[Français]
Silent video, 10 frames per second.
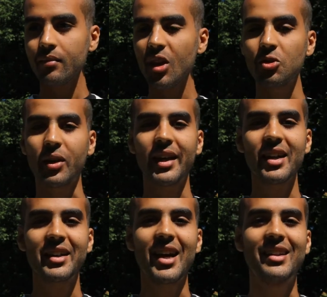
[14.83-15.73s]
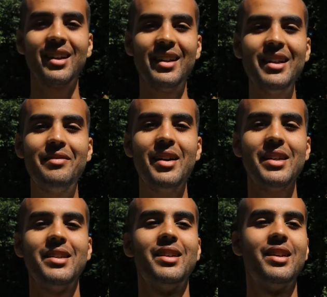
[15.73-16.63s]
De quelqu'un qui a atteint
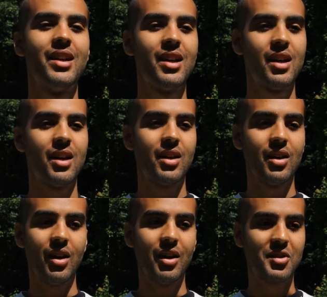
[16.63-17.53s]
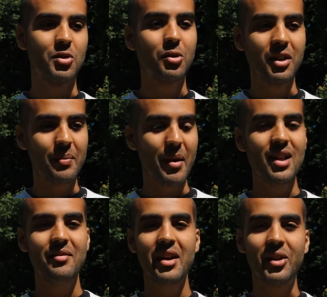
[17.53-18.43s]
l'éveil. Euh, si tu ne connais pas
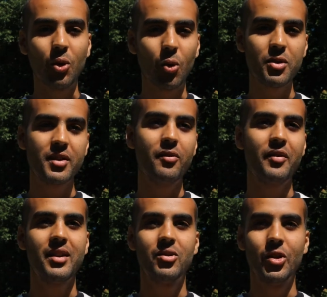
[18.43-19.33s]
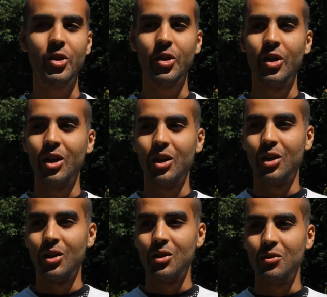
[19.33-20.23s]
l'éveil, en gros, c'est le fait de.
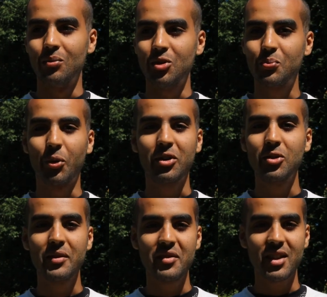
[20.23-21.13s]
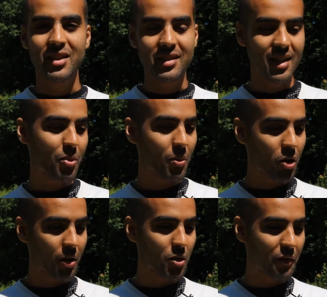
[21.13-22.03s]
Je pourrais te définir ça simplement
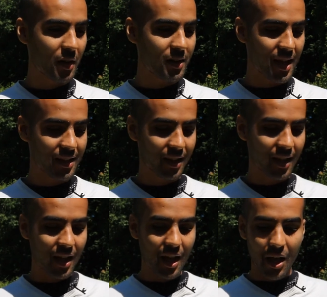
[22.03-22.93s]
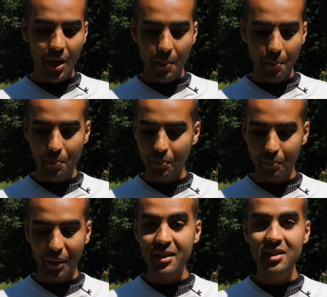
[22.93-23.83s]
comme le fait d'être
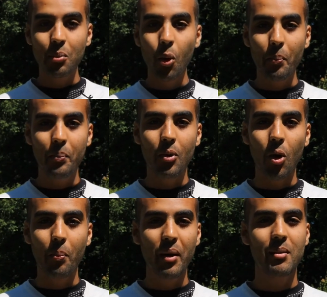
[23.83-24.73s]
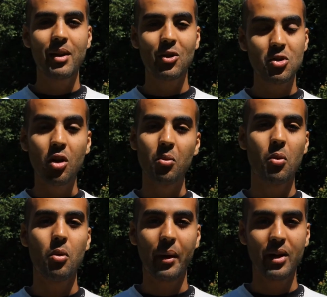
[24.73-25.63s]
pratiquement en permanence dans le
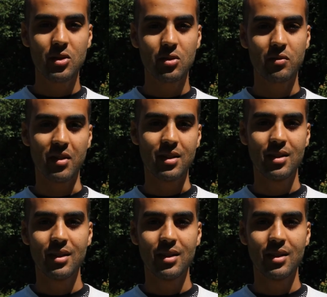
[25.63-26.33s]
moment présent en fait.